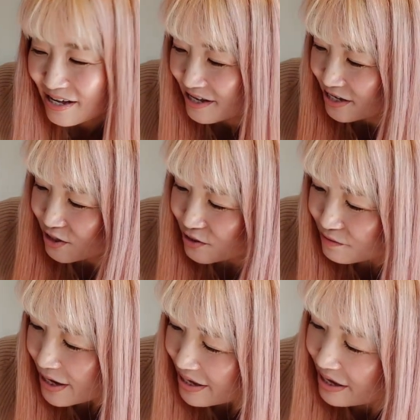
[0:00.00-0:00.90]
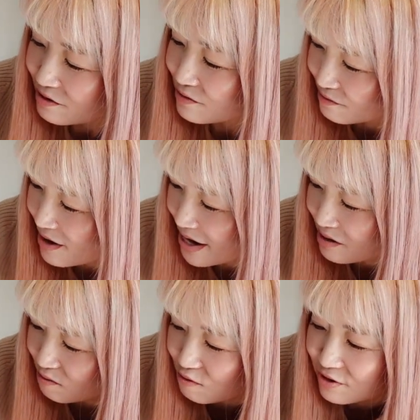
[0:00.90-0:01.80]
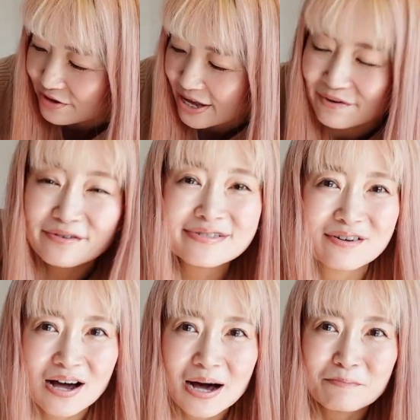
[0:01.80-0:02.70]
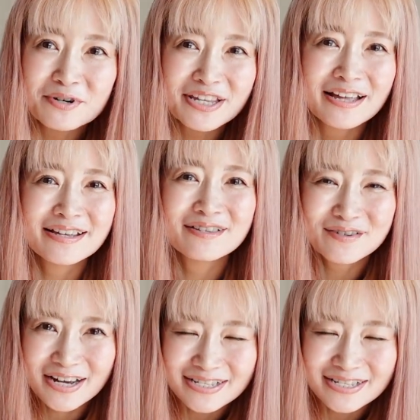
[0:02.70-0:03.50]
で 2way っていうのはここのねフードがボタンで取り